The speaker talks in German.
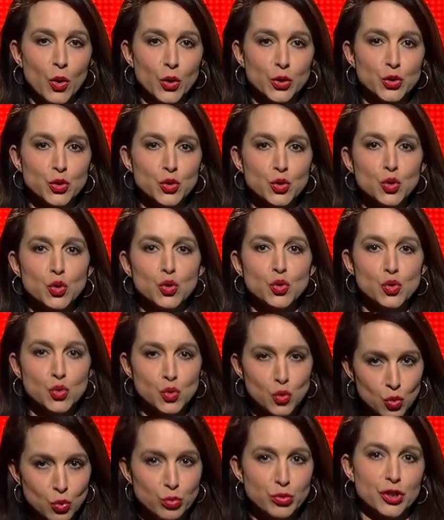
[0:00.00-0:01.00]
heute
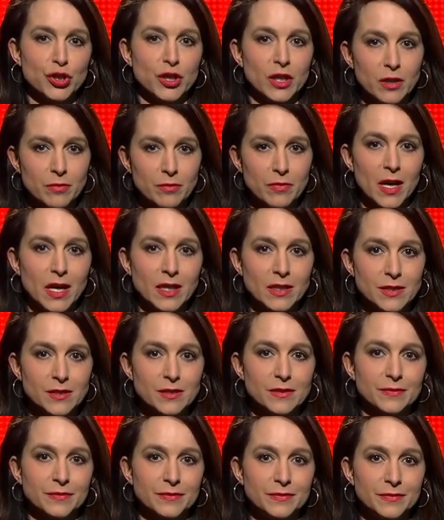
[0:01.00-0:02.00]
so beschrieben
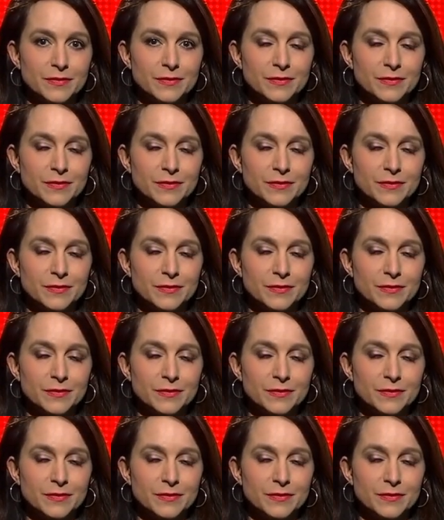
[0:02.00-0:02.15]
hat.